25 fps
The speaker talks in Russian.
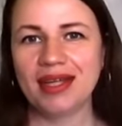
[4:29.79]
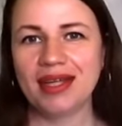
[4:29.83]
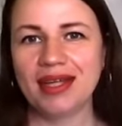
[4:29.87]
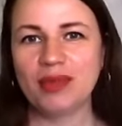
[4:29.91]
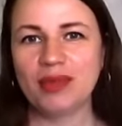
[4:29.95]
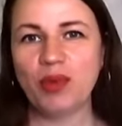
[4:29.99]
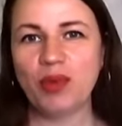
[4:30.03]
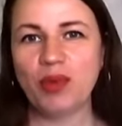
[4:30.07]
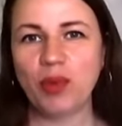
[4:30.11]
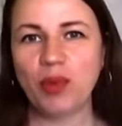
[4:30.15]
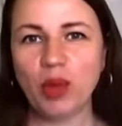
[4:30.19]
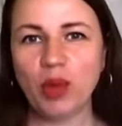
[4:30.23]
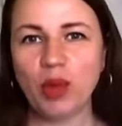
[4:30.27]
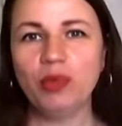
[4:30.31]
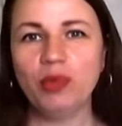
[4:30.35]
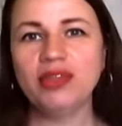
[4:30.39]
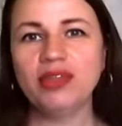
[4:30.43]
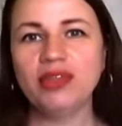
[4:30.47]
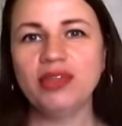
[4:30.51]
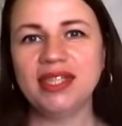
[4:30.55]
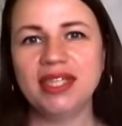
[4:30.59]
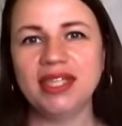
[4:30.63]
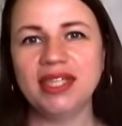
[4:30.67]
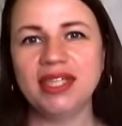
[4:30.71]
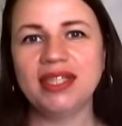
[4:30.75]

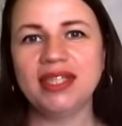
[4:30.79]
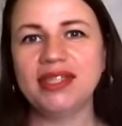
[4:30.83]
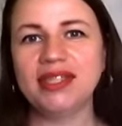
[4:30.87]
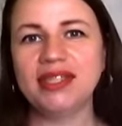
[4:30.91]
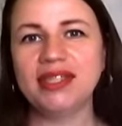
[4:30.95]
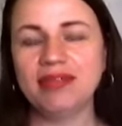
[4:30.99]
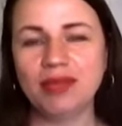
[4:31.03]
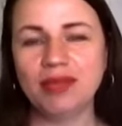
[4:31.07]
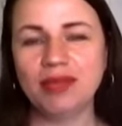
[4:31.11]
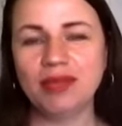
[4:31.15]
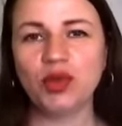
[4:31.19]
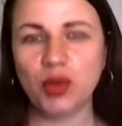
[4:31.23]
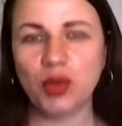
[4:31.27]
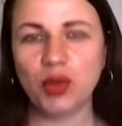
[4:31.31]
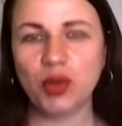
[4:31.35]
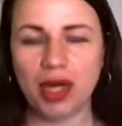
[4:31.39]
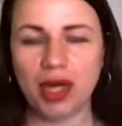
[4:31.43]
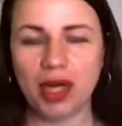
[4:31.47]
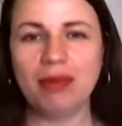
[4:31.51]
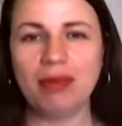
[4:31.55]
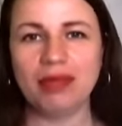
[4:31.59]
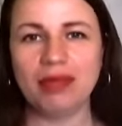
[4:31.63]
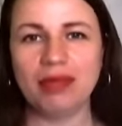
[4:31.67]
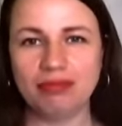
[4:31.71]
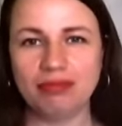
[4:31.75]
попробовать делать своими
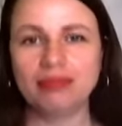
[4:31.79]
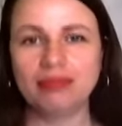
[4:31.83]
руками.